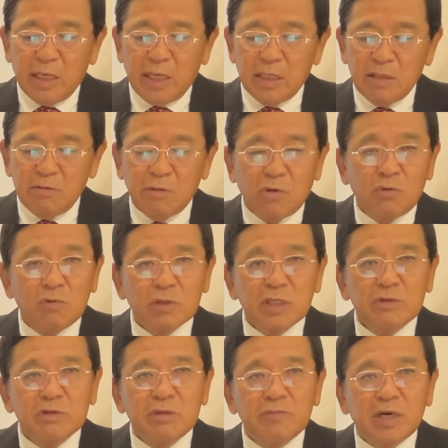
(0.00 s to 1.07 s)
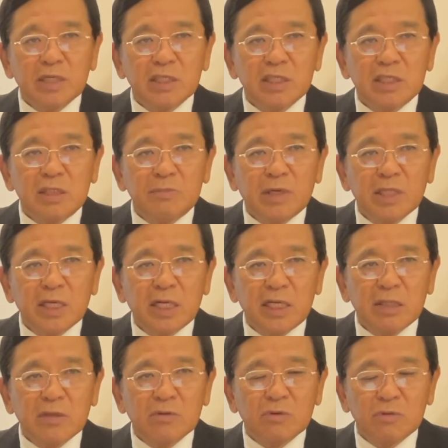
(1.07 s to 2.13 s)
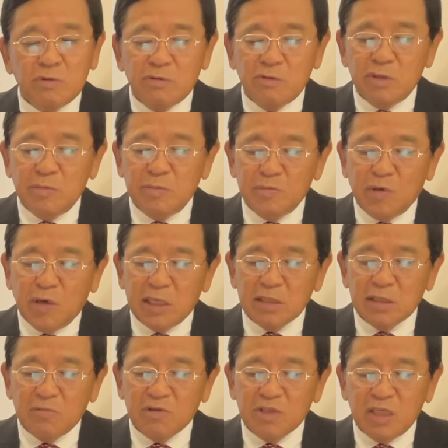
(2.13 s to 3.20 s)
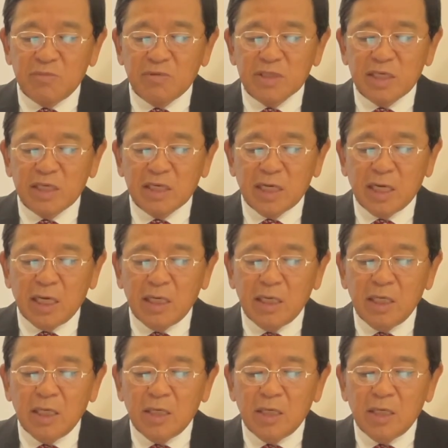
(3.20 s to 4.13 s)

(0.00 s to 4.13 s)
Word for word: あるいは大きく言えば地離れという意味もあるかもしれませんが